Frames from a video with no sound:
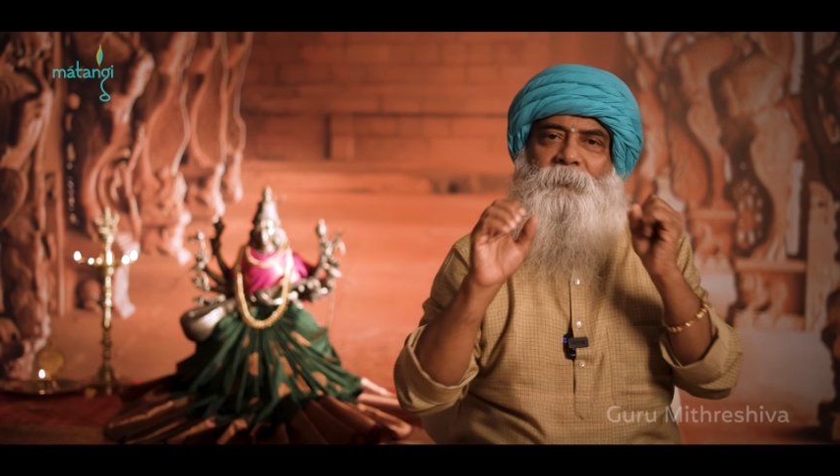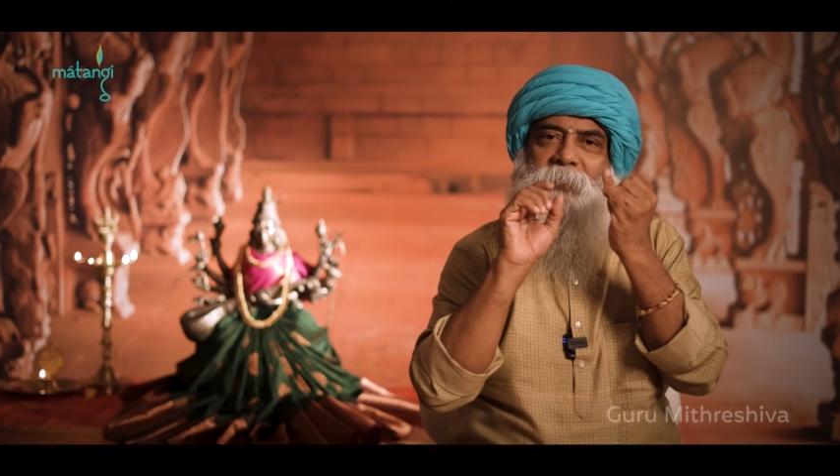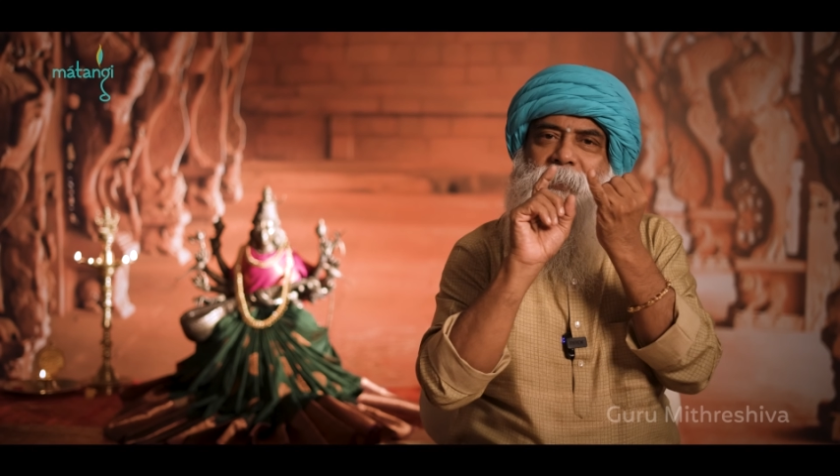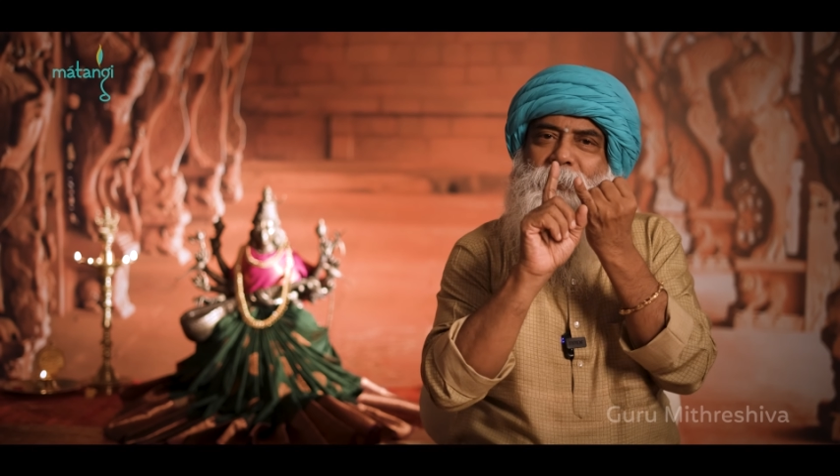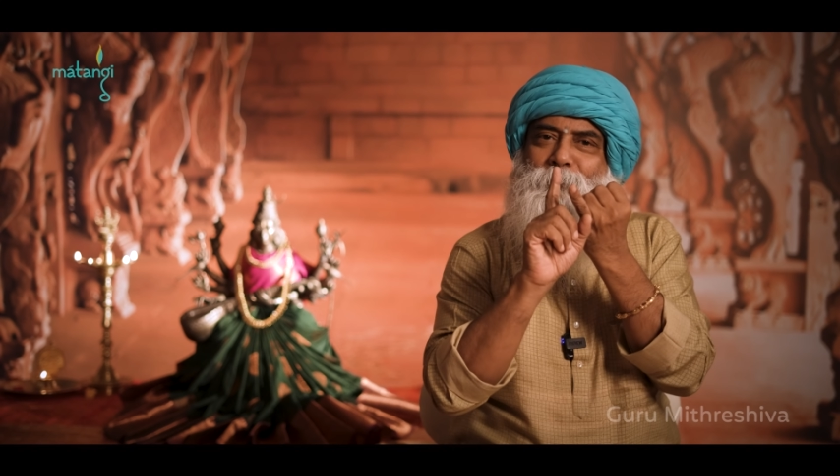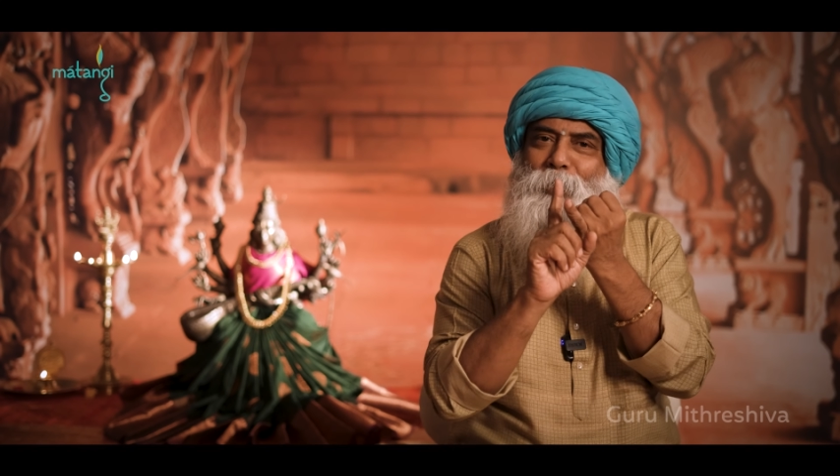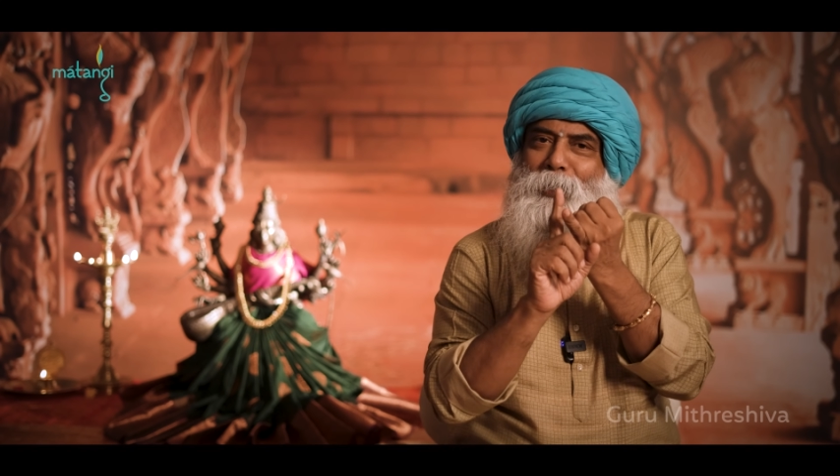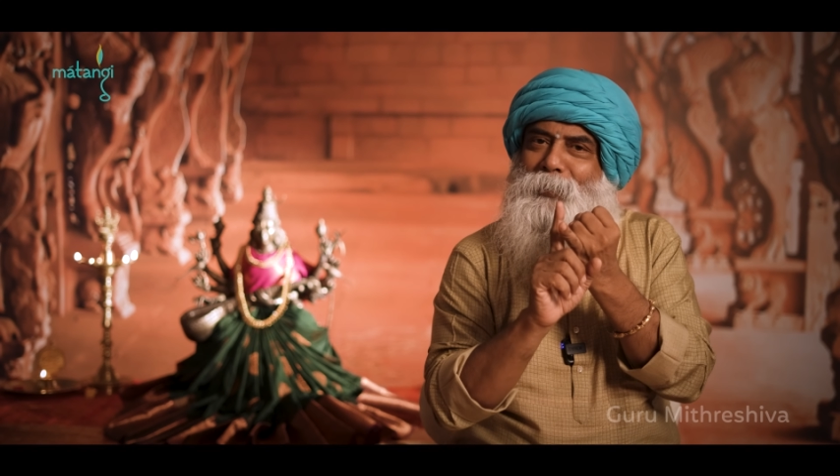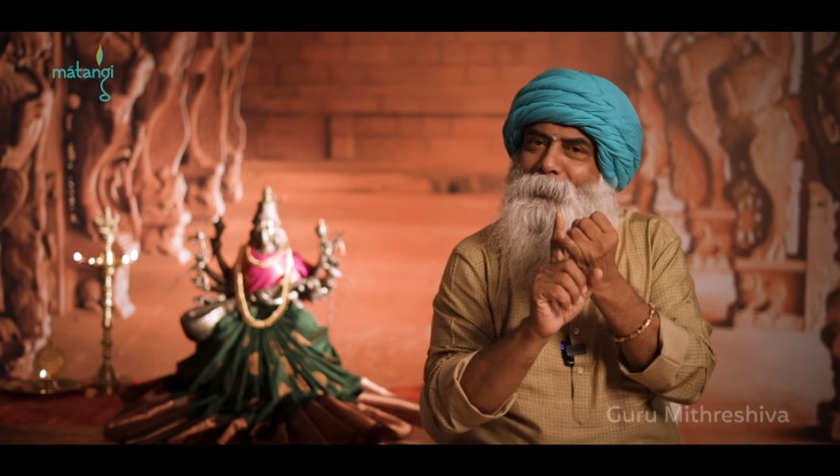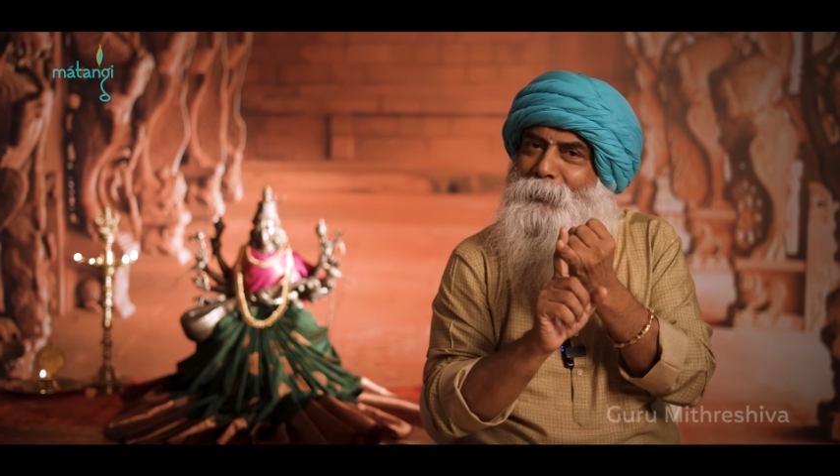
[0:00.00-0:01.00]
ஃபஸ்ட்டு
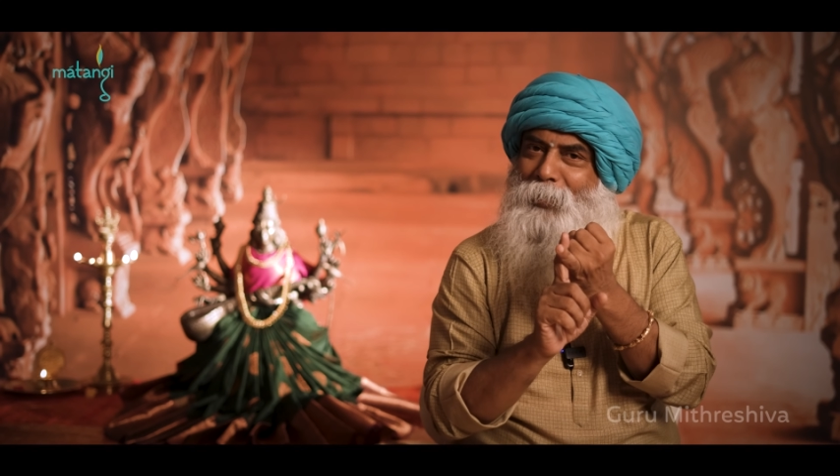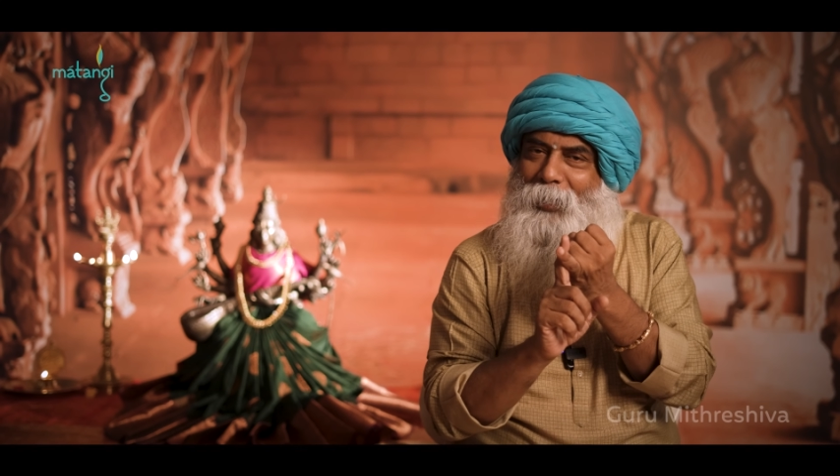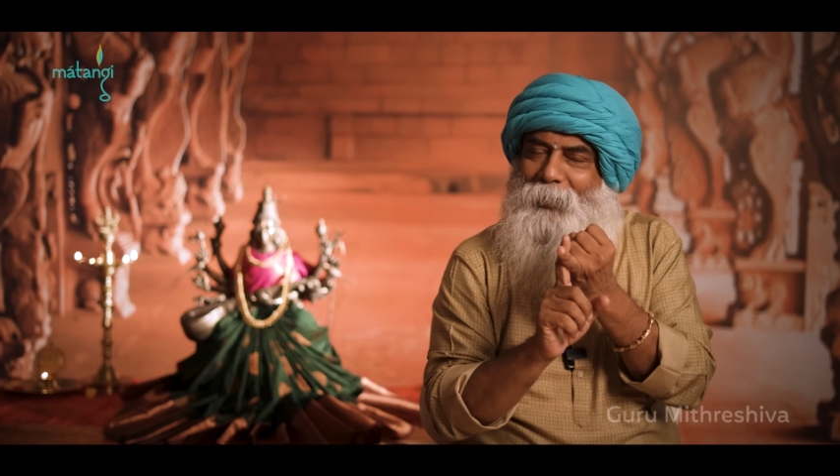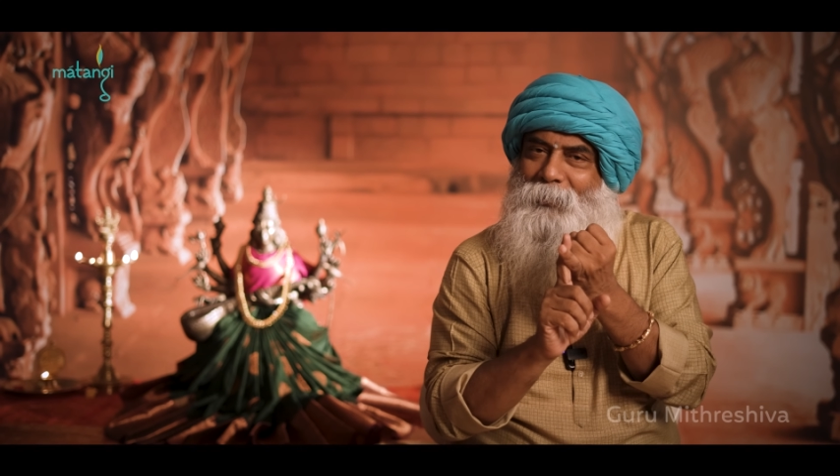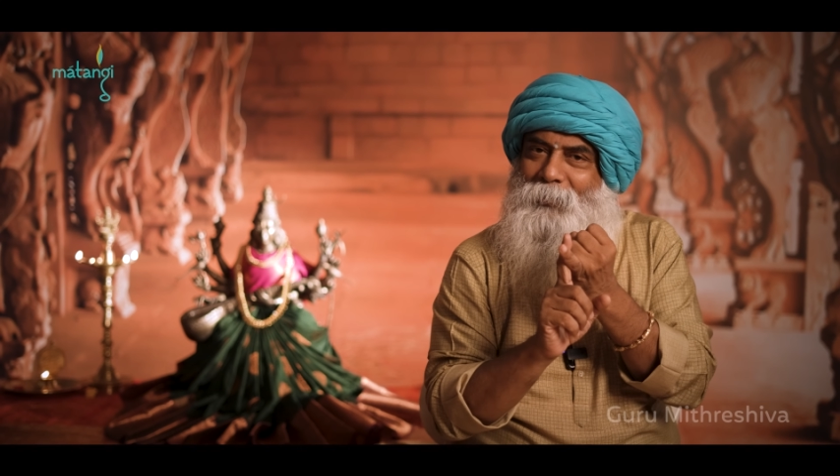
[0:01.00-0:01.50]
பாயிண்ட் இதுதான்